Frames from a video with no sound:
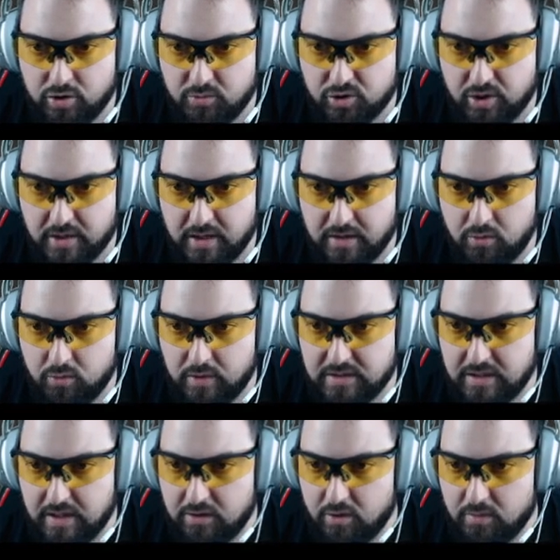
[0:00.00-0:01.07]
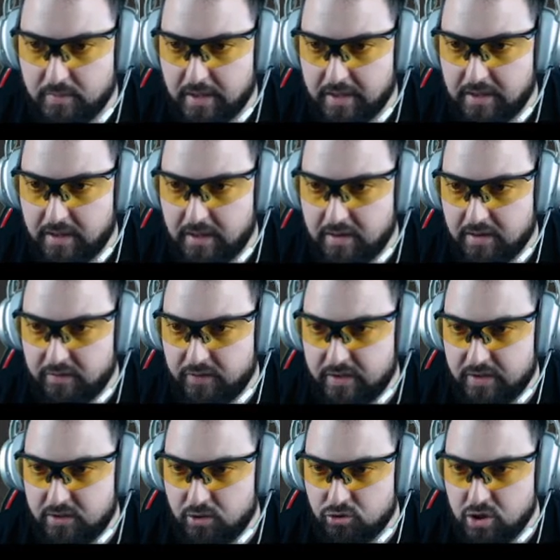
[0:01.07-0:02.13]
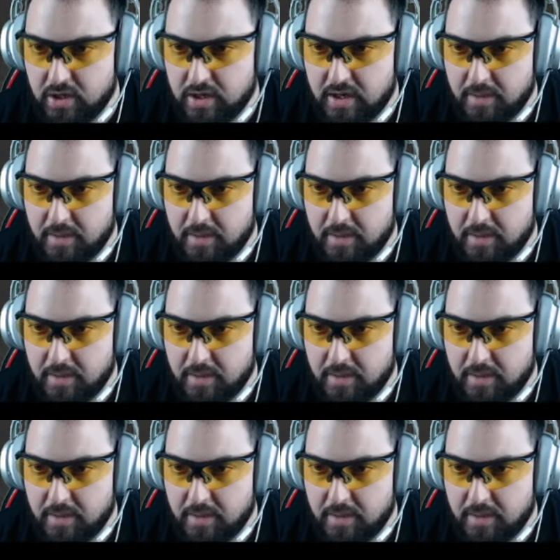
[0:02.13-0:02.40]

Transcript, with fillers: hemos añadido una selección más rica de filtros